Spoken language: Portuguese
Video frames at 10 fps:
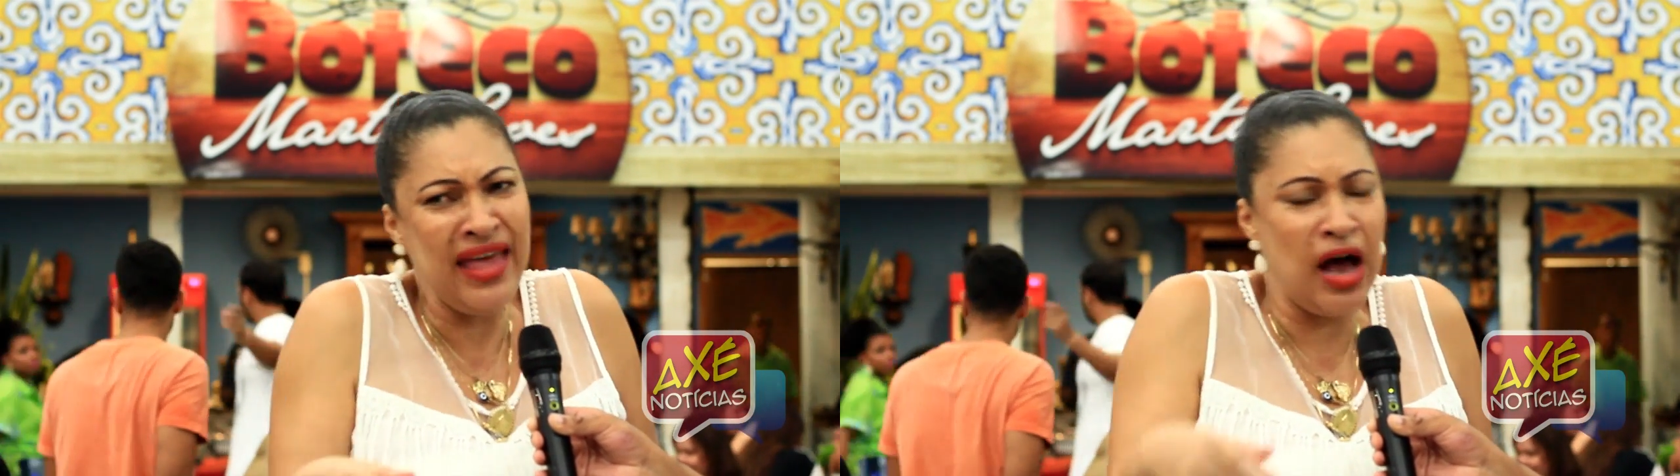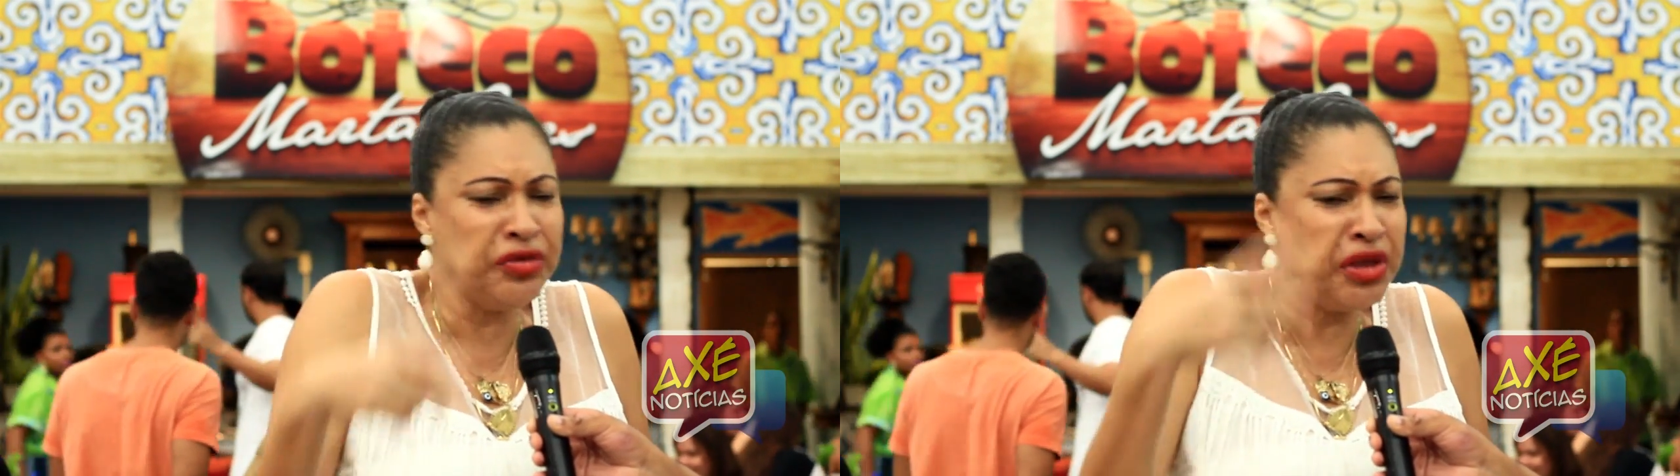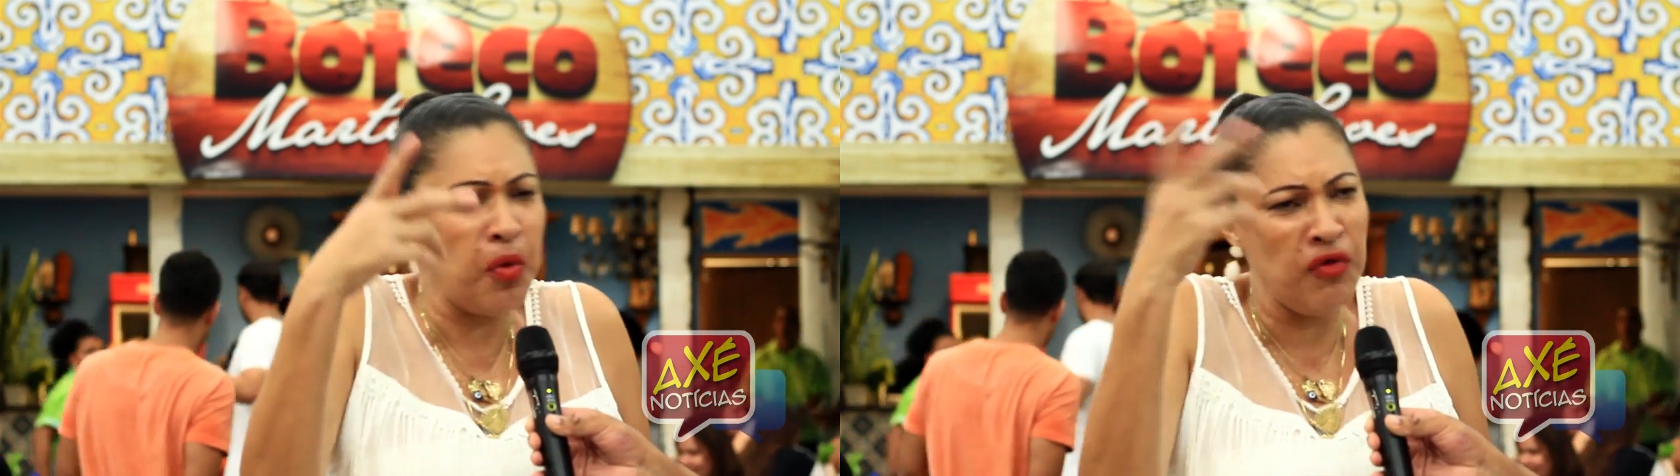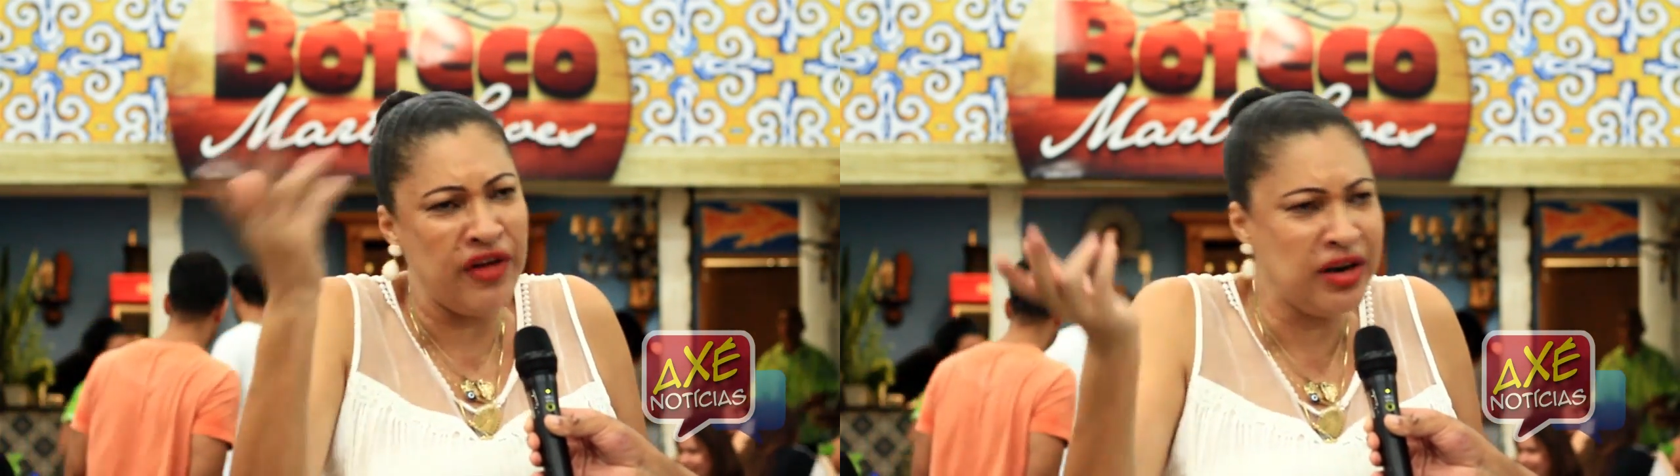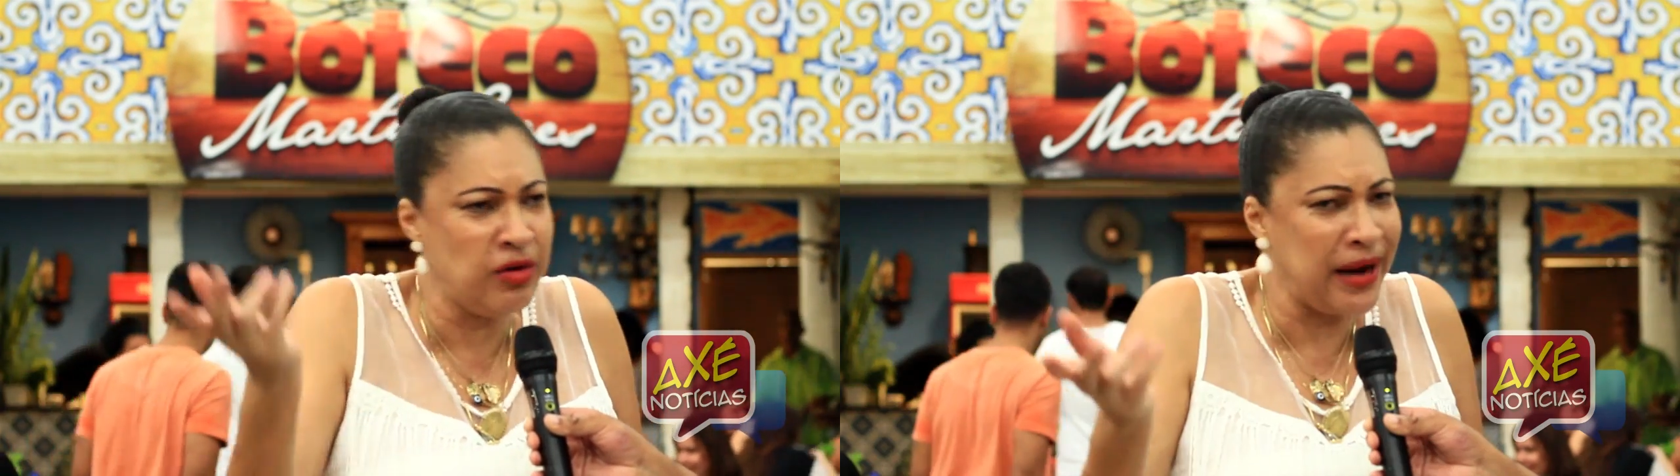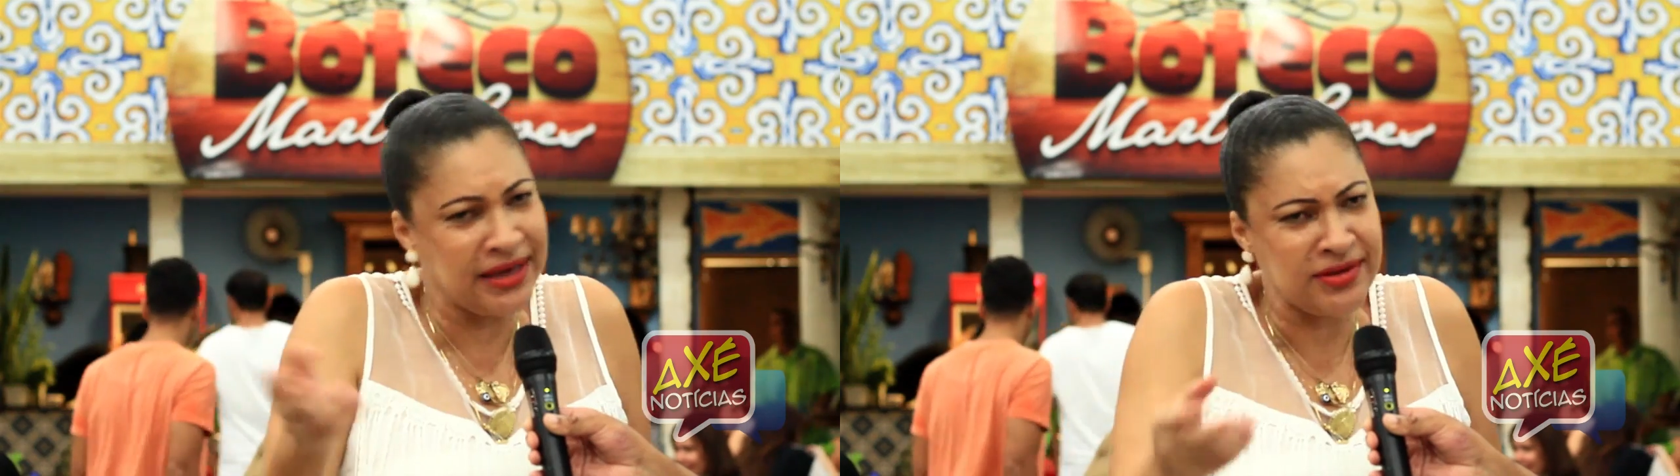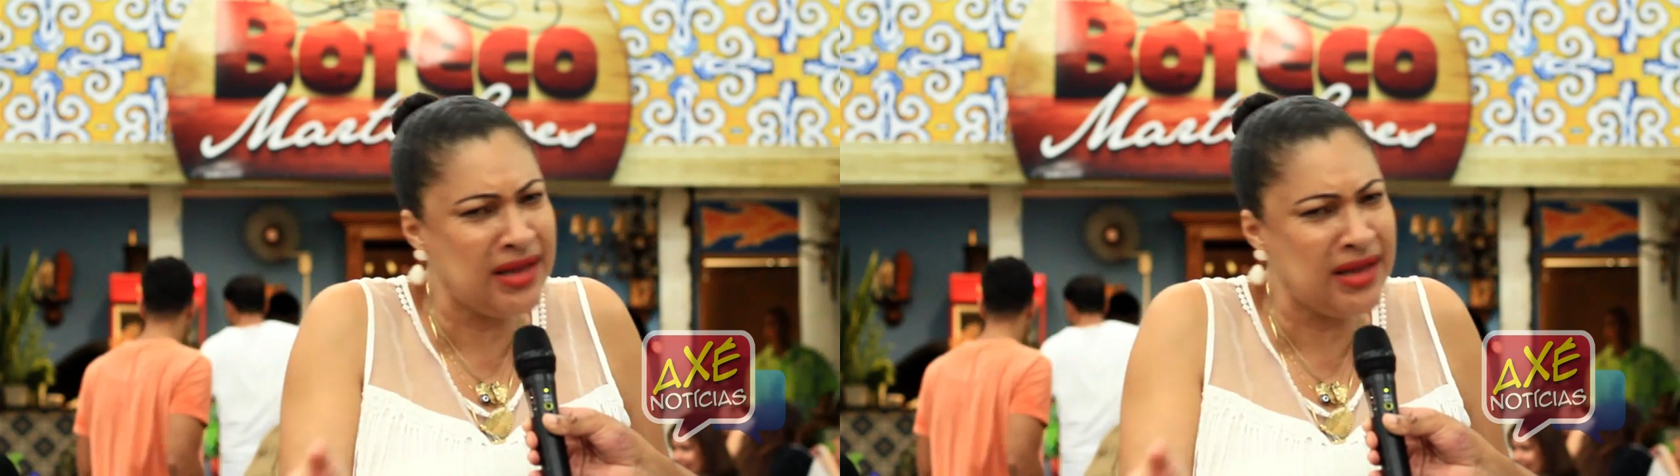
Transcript: não, tem o um governo para isso.